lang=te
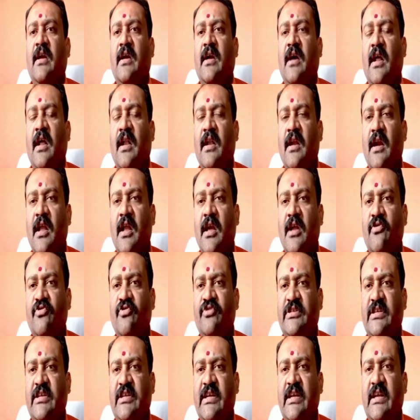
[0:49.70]
కర్ణాటక
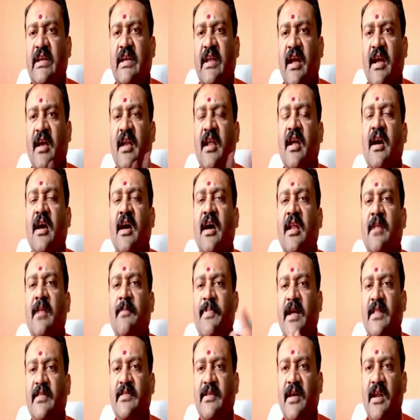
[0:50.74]
నుంచి రకరకాల
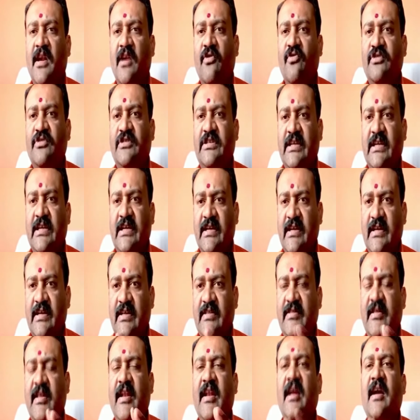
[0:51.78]
ప్రాంతాల నుంచి
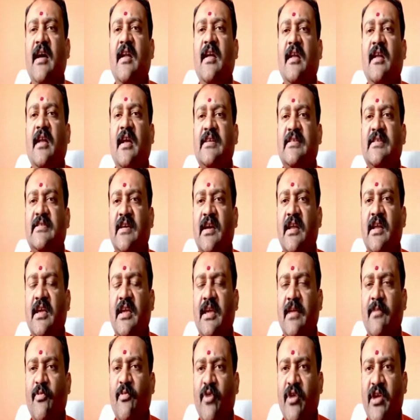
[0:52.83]
తెలంగాణ రాష్ట్రానికి
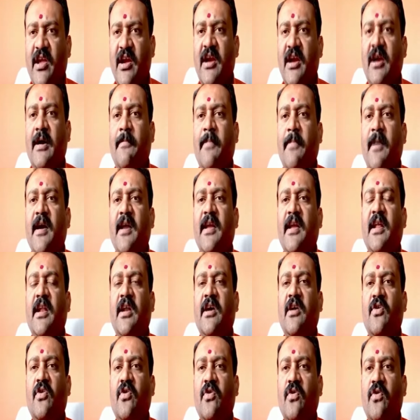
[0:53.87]
ముఖ్యంగా
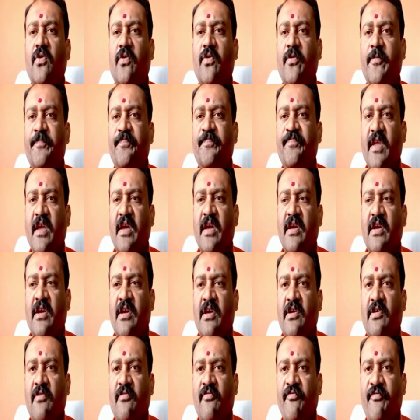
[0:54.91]
భాగ్యనగర్కు
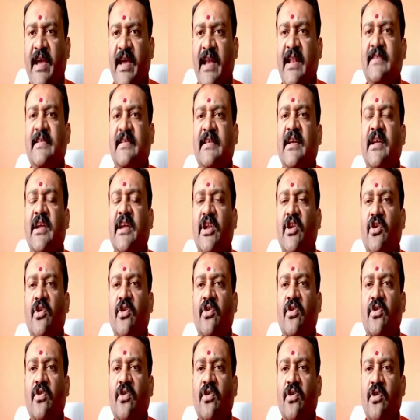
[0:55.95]
వేల సంఖ్యలో
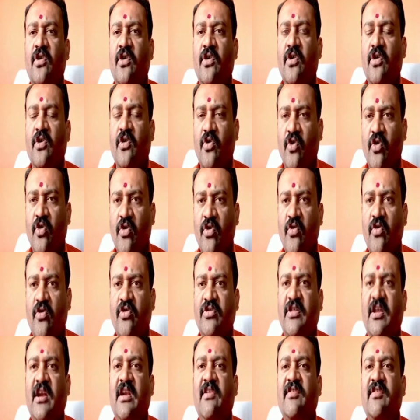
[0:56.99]
గోవులు
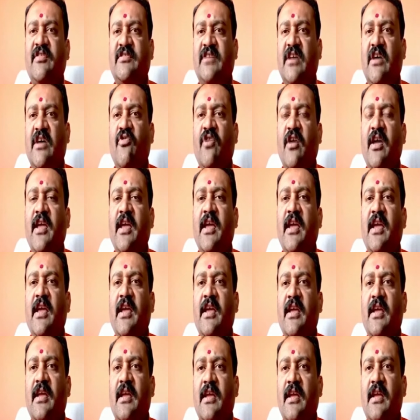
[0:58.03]
తరలి వస్తా ఉన్నాయి
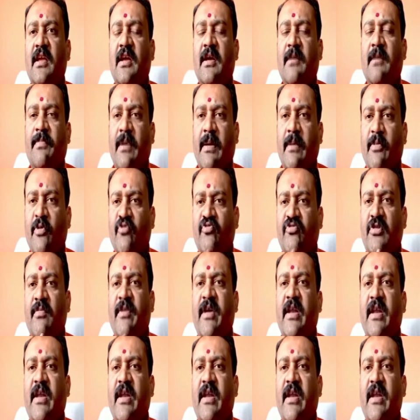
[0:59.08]
ప్రభుత్వం